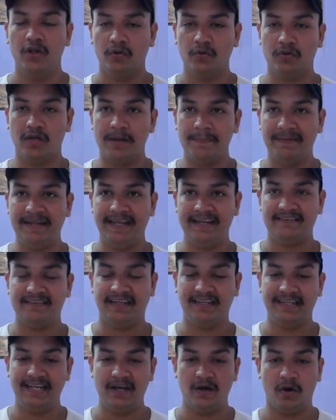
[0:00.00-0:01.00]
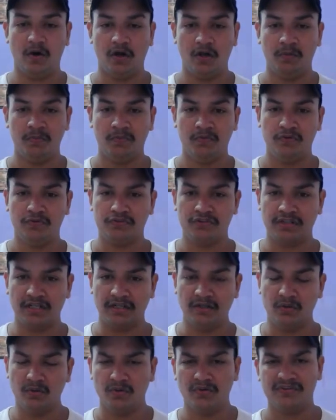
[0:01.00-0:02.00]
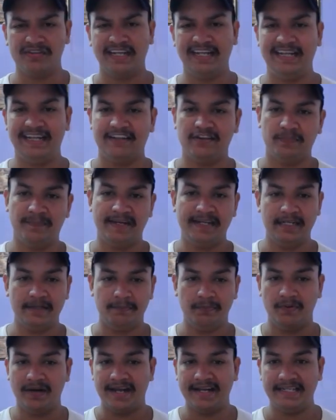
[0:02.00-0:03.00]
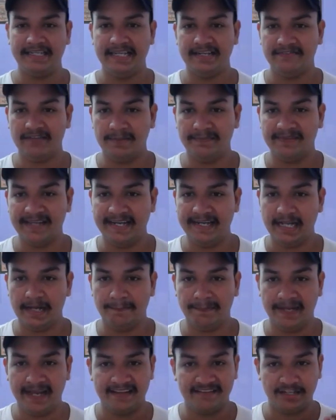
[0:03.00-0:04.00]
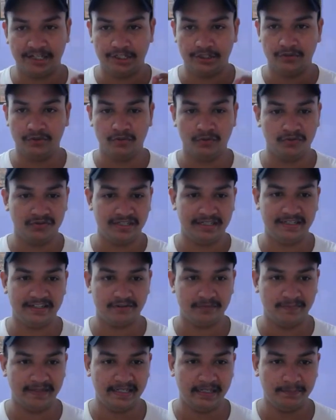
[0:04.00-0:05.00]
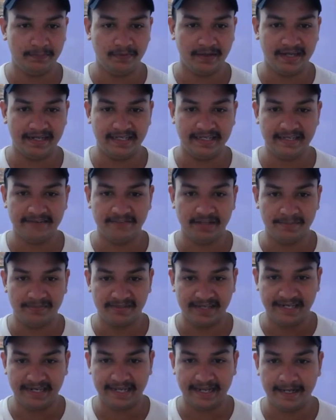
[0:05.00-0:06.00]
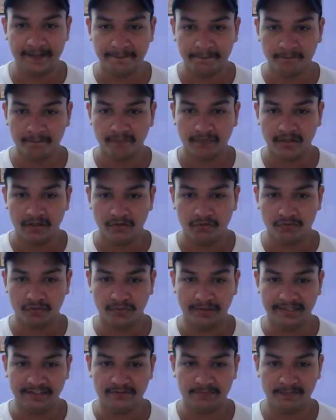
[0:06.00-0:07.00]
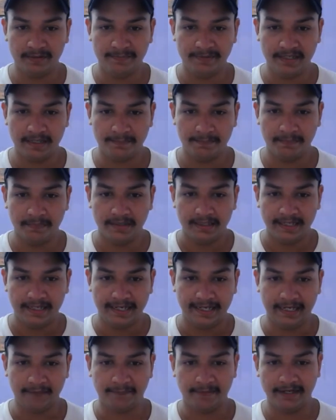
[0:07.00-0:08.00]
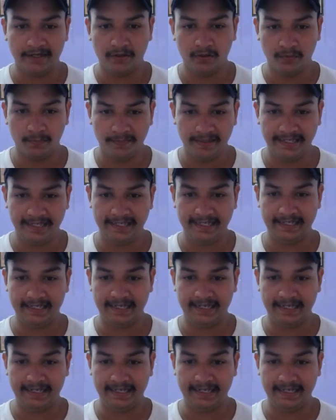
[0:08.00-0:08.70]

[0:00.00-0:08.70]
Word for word: तो आप देख सकते हैं ऑलमोस्ट नौ से दस महीने पुरानी ये वेबसाइट आप कह सकते हो नौ से दस महीने पुरानी ये वेबसाइट है सो so, इसमें भी हम एक बार डोमेन